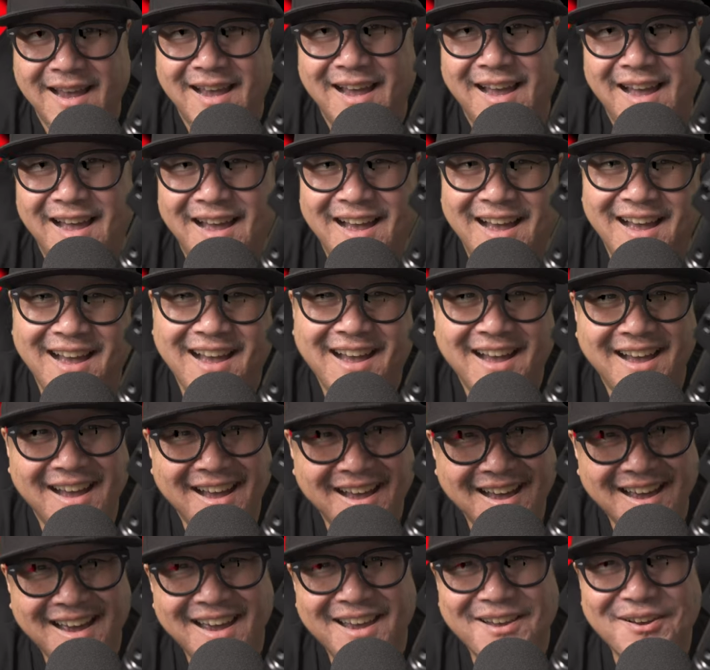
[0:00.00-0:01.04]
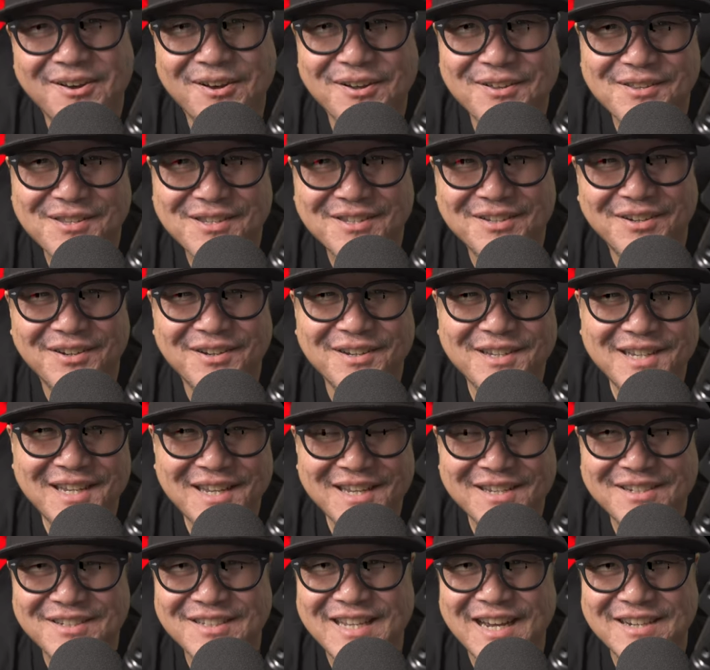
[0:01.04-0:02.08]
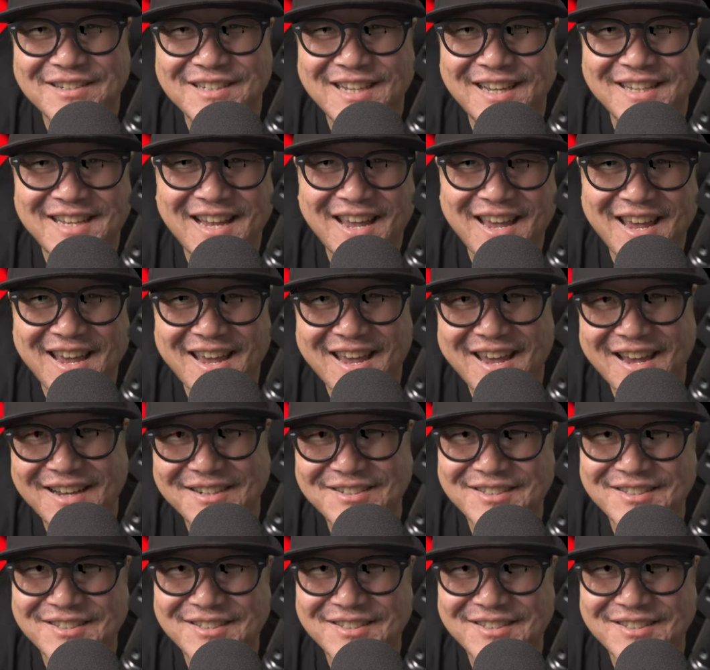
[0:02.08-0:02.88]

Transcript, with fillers: はい、本当にグダグダで、